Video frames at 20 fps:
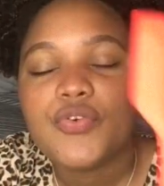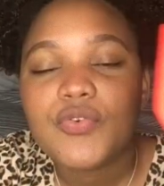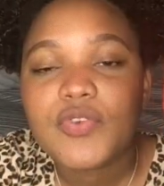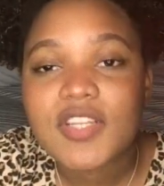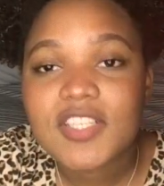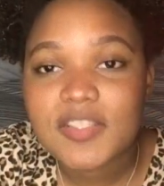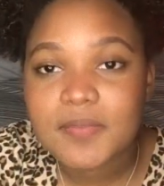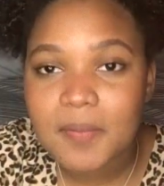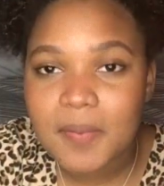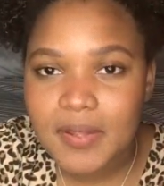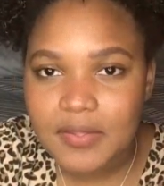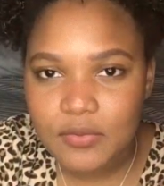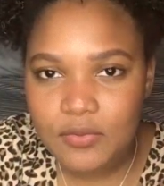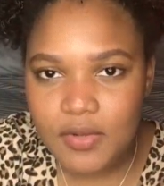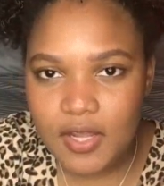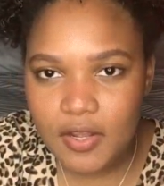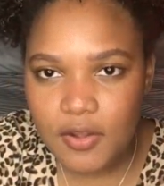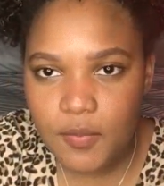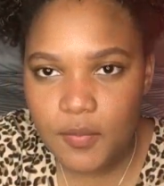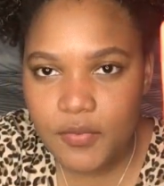una
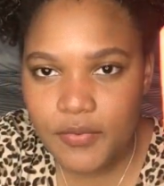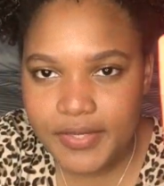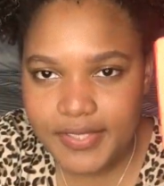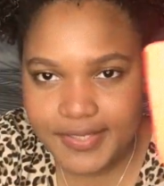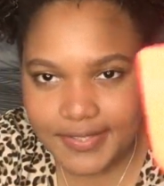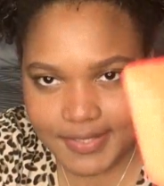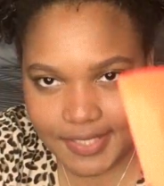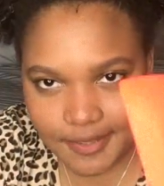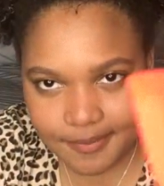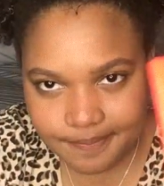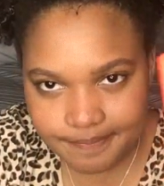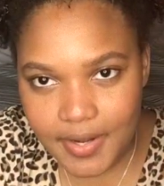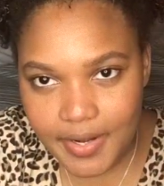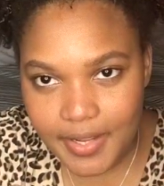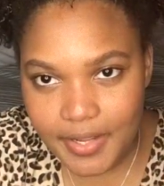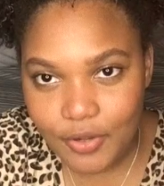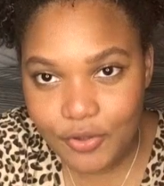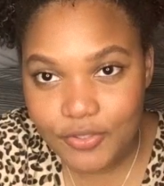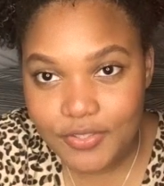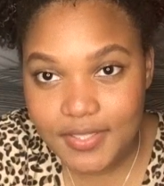espátula como esta. La
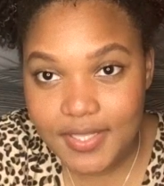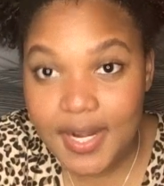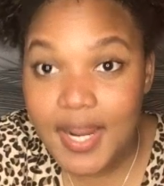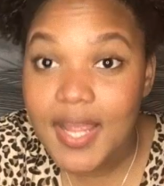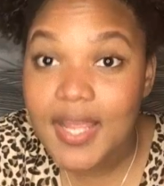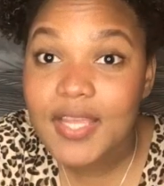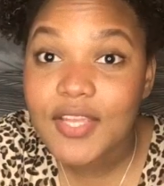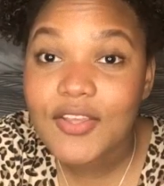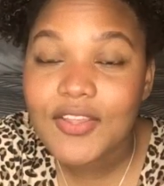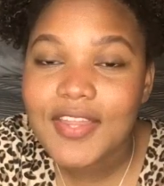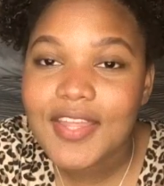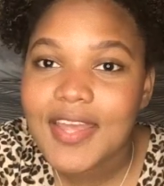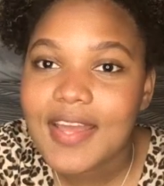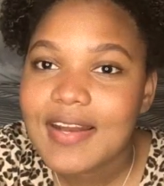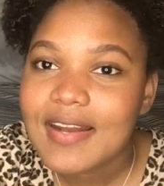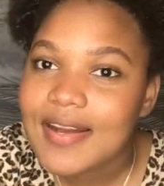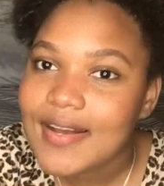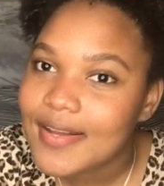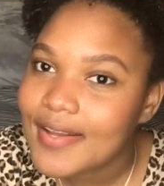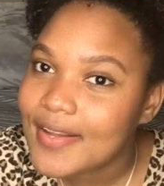encontré ahí y yo dije,
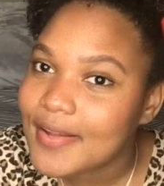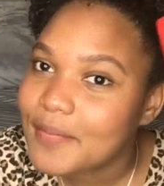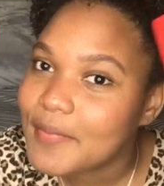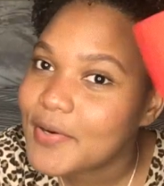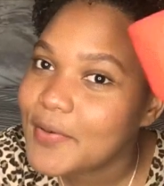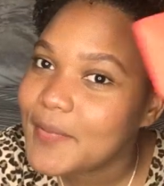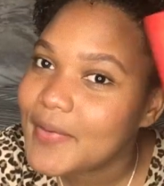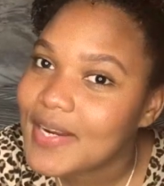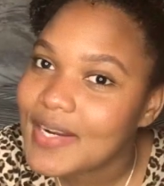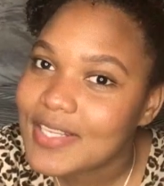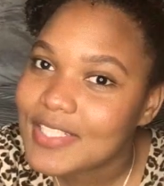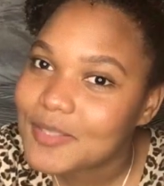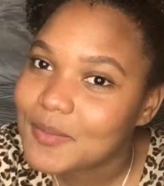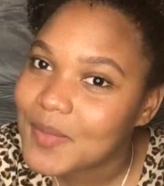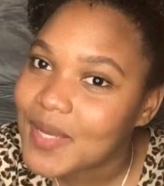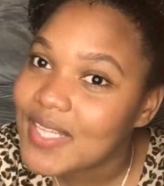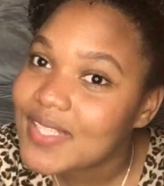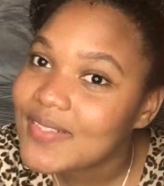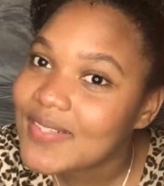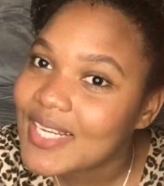ah, pero mira la
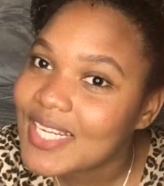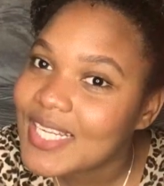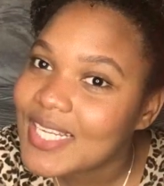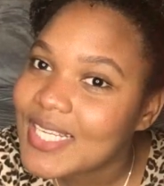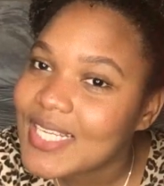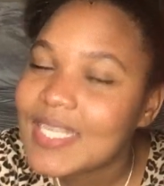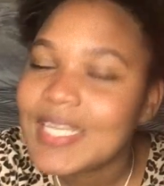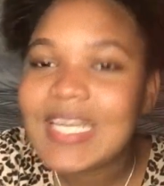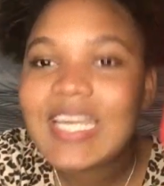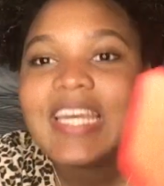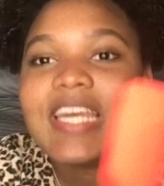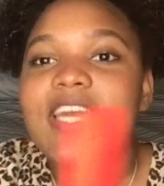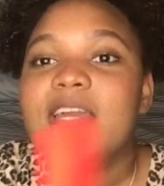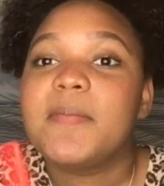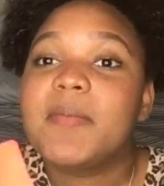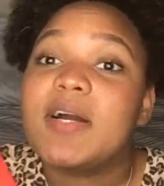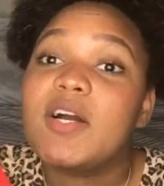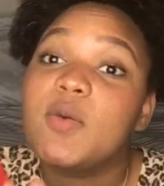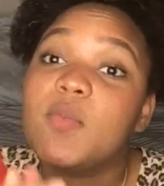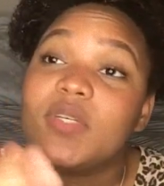espátula aquí. Y
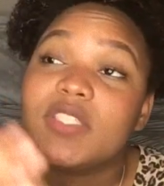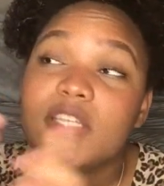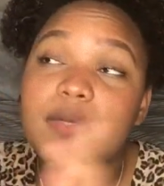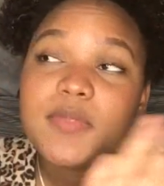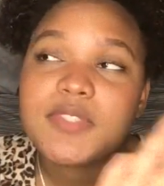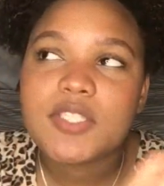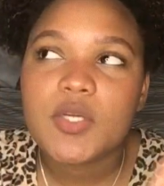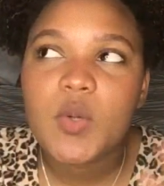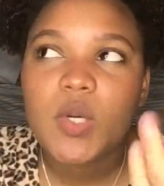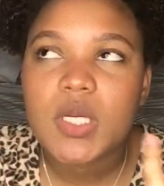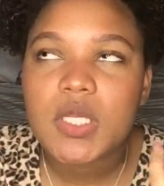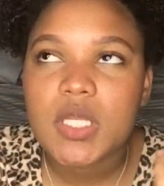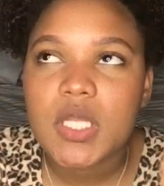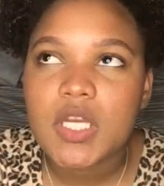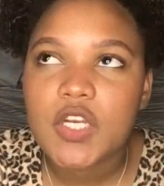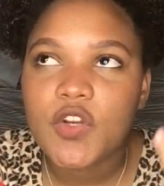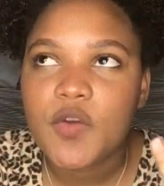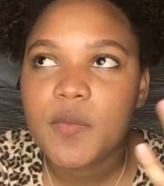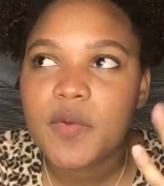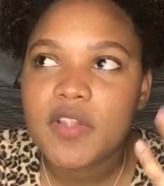más como estamos en
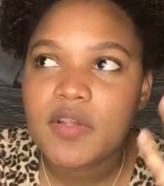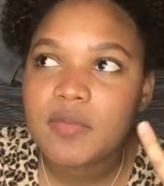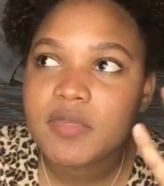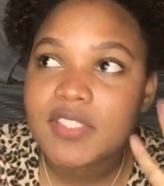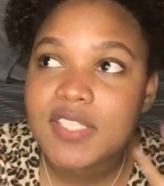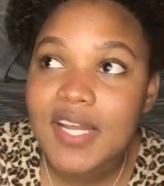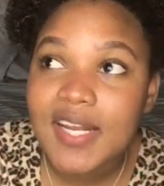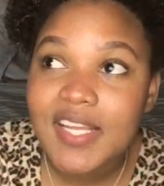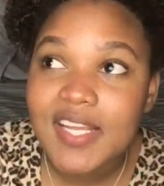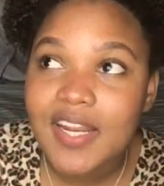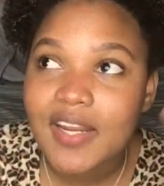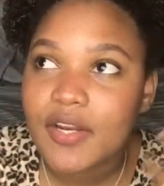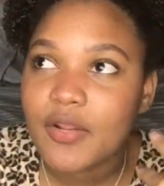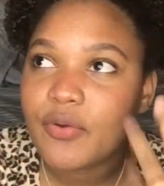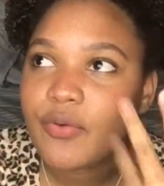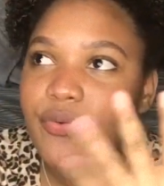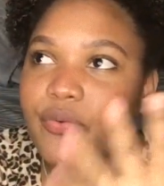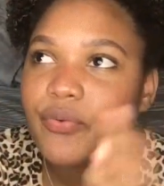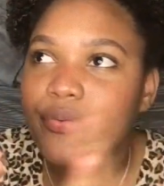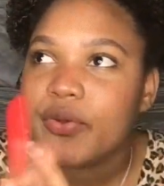cuarentena y no podemos salir a
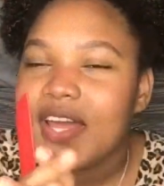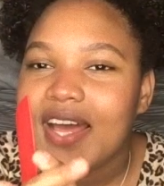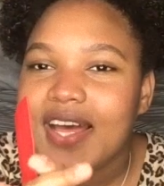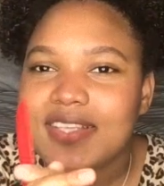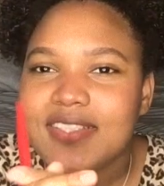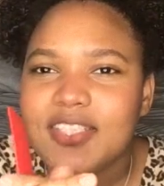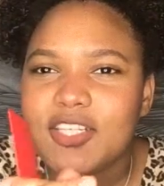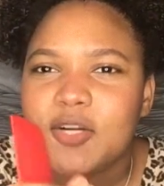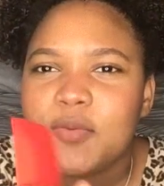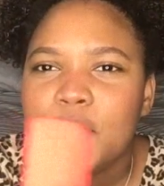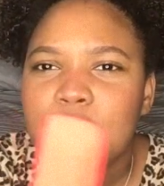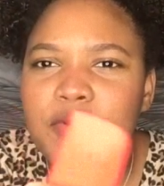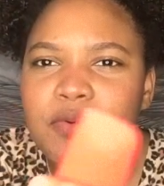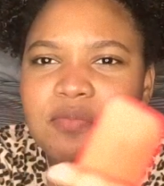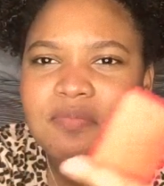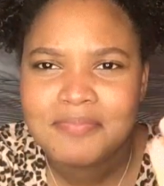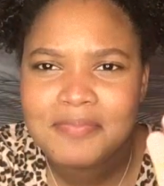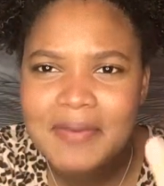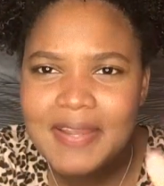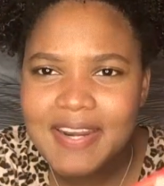ningún... Así como
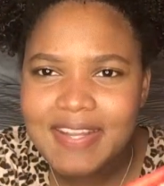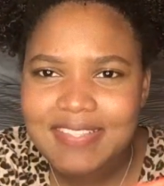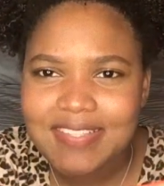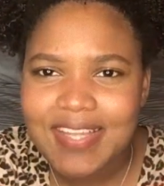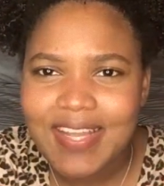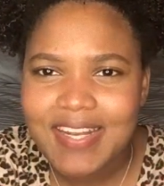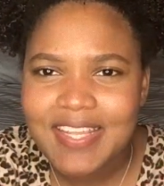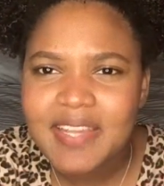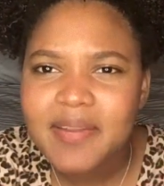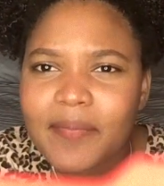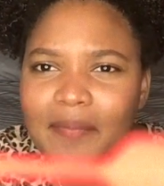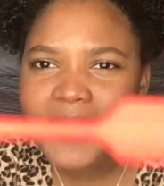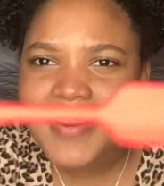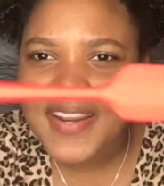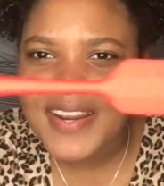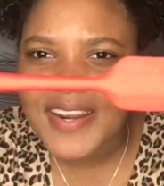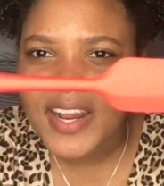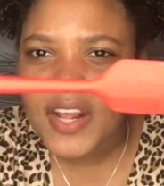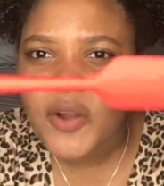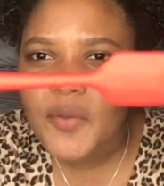para salir, para
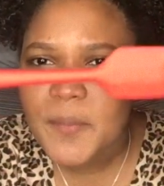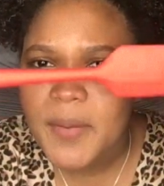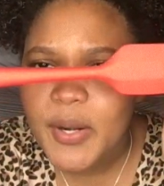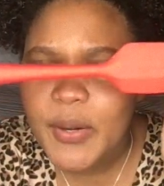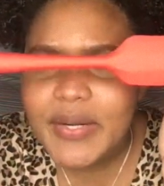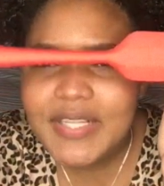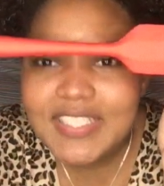ir a comprar una